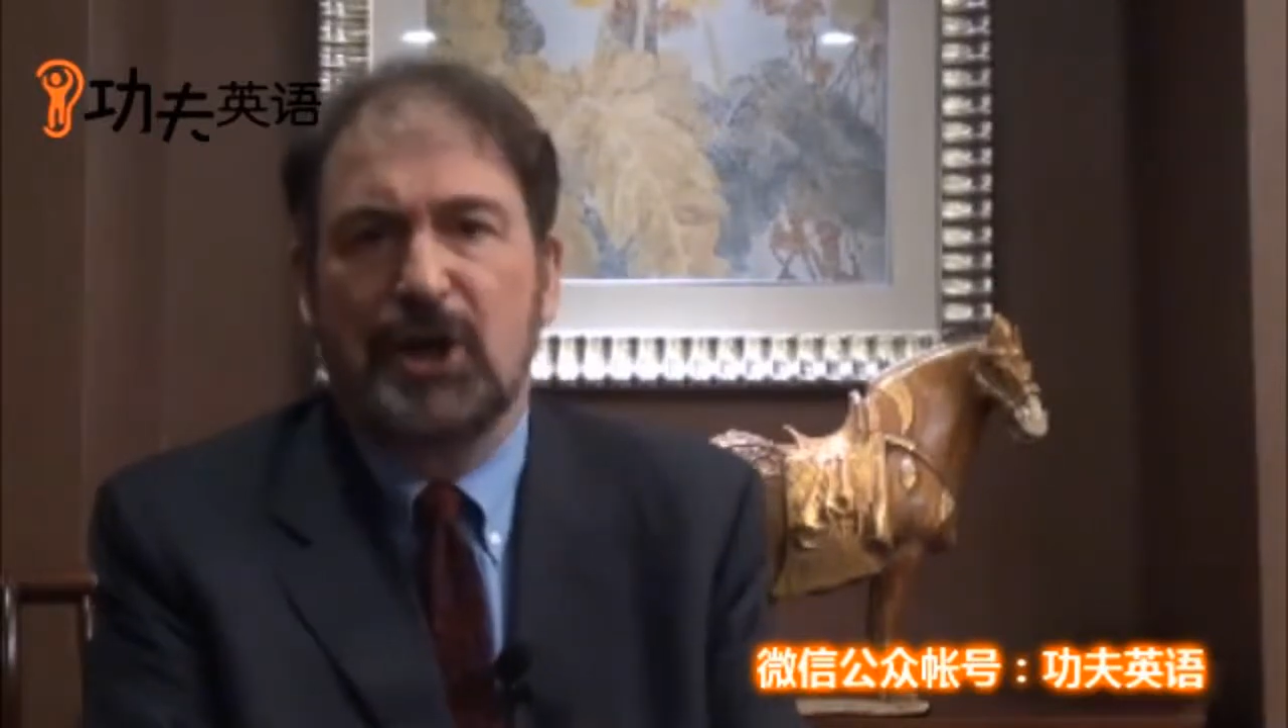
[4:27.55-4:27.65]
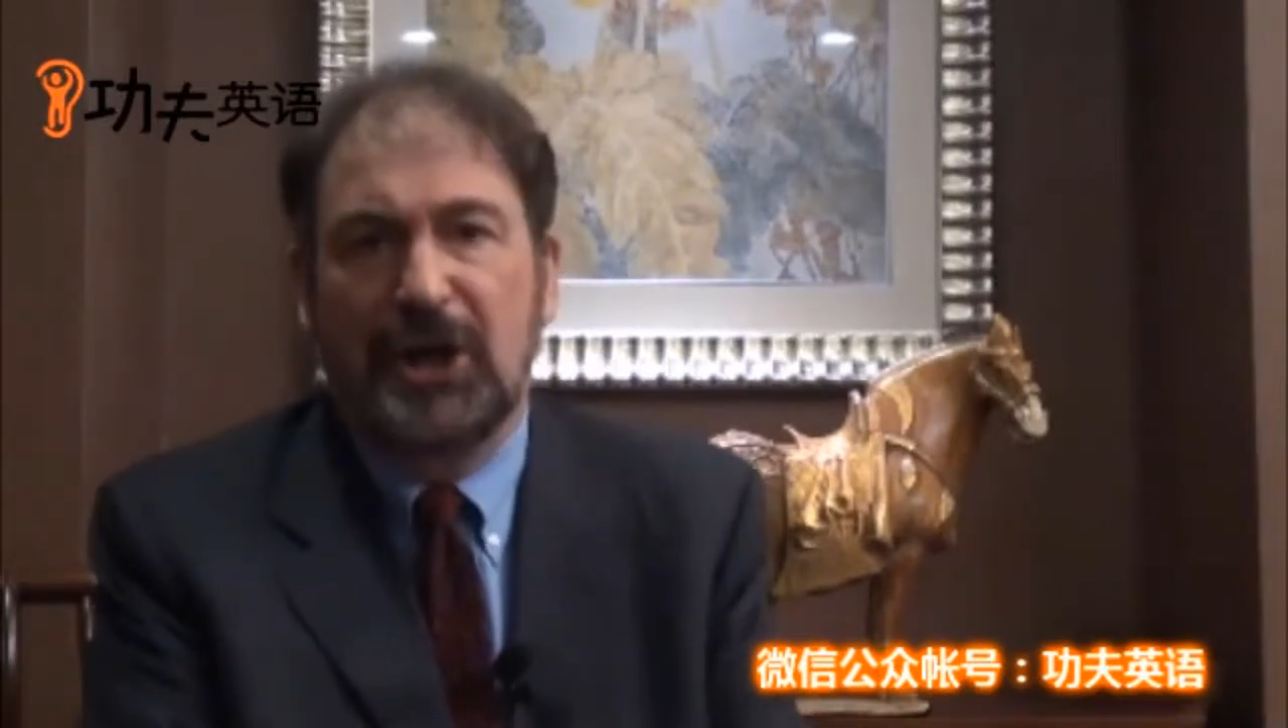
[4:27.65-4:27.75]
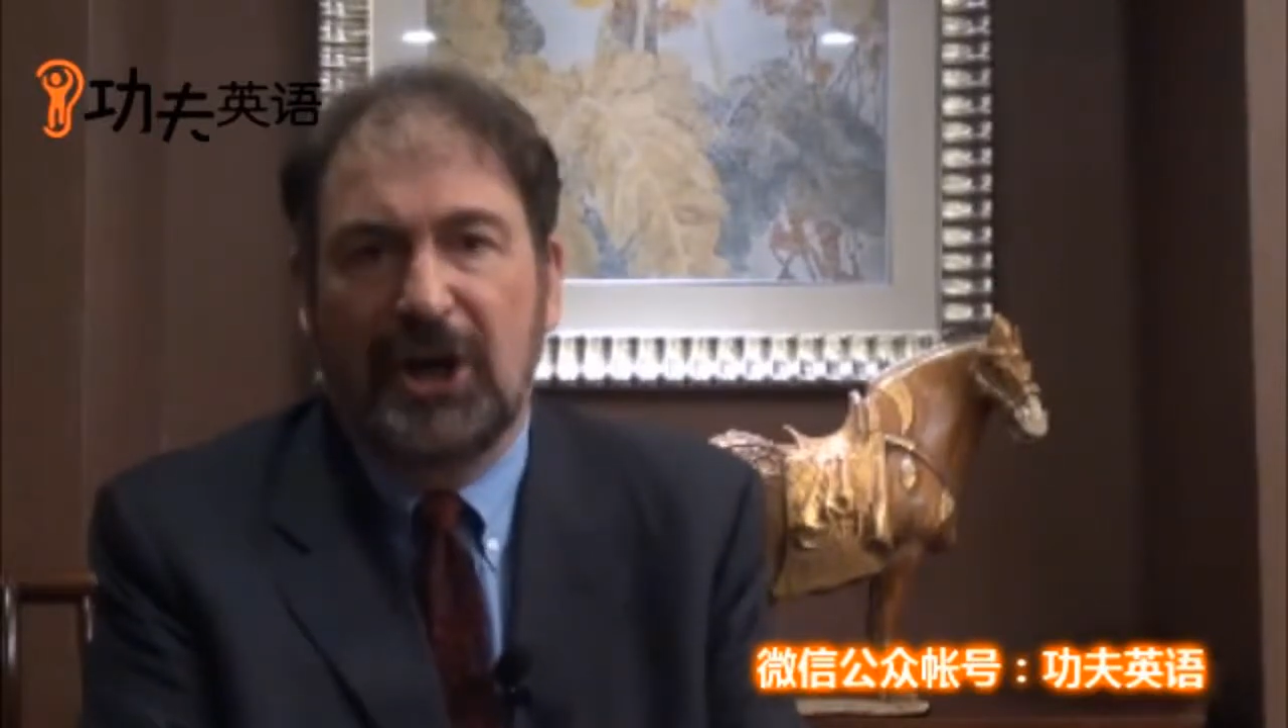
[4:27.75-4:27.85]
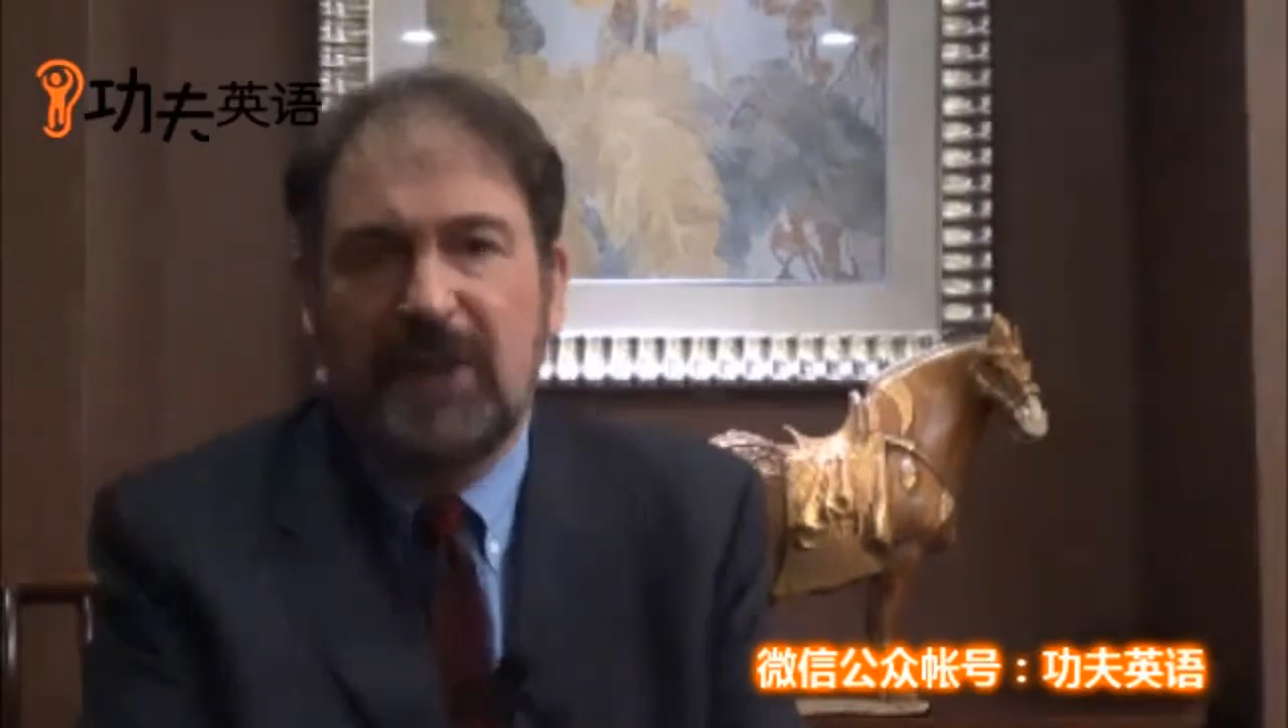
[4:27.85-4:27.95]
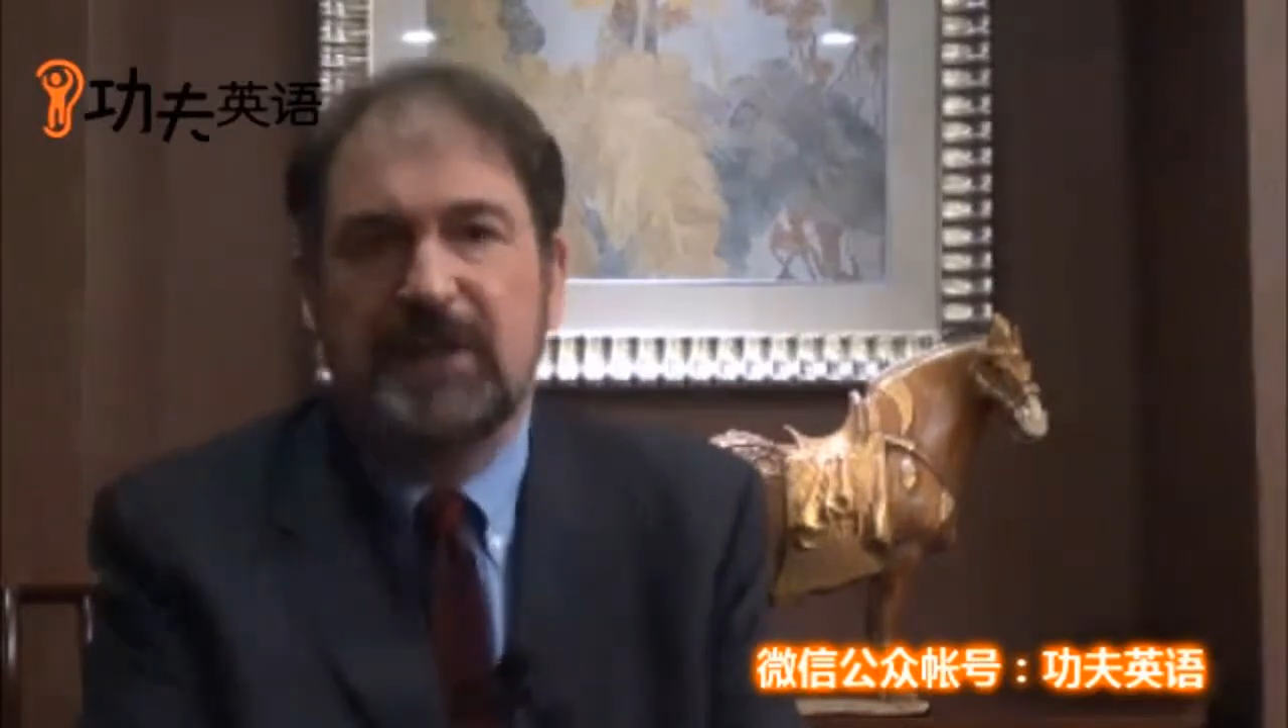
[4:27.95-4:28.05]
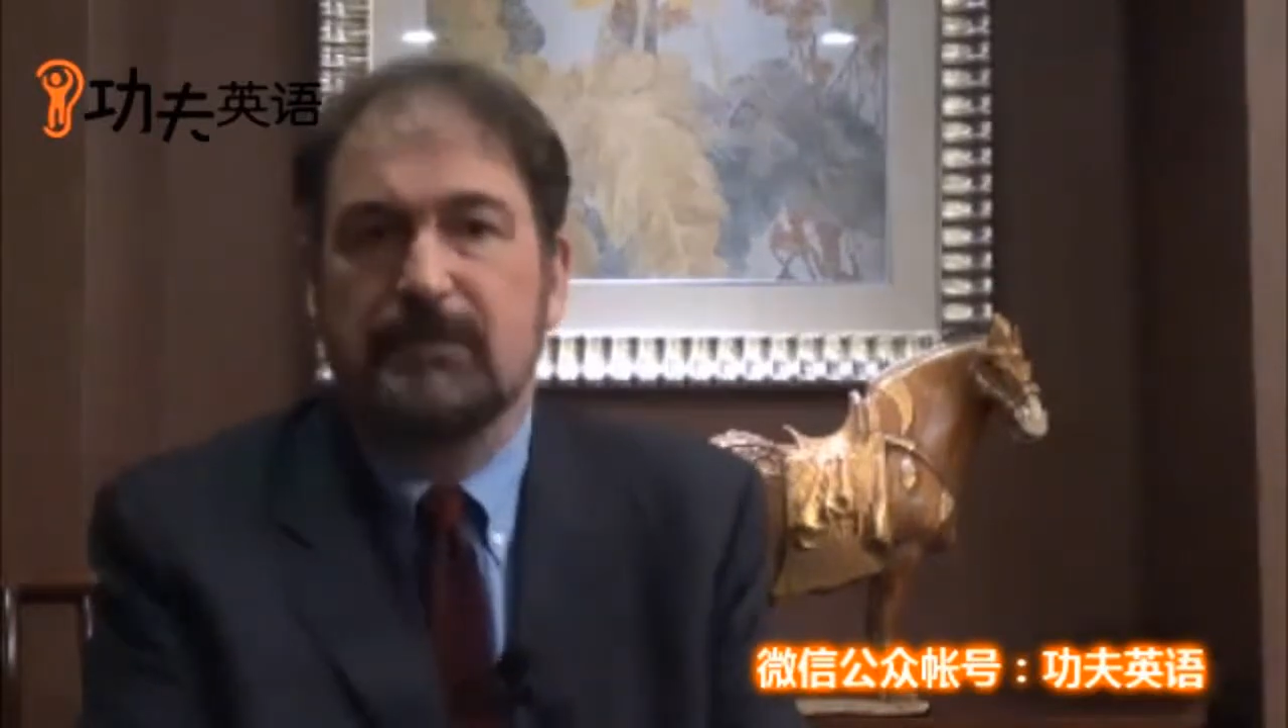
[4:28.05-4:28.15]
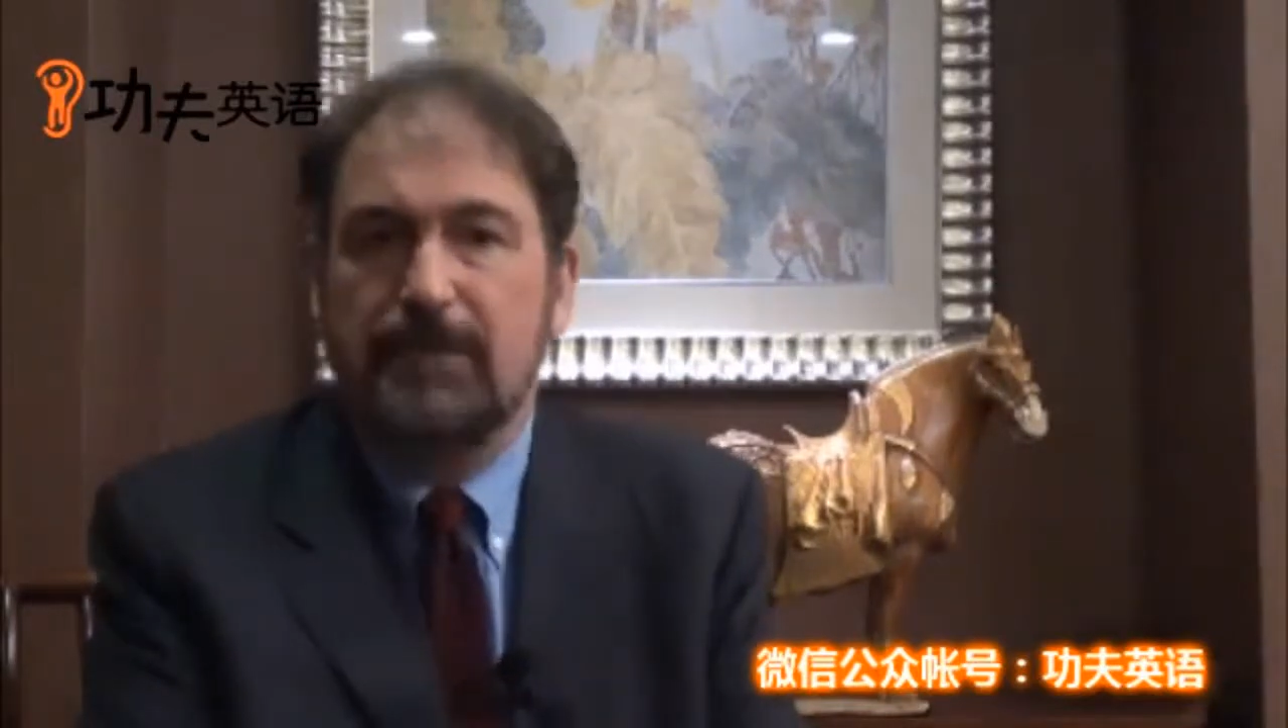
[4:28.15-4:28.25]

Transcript: 可以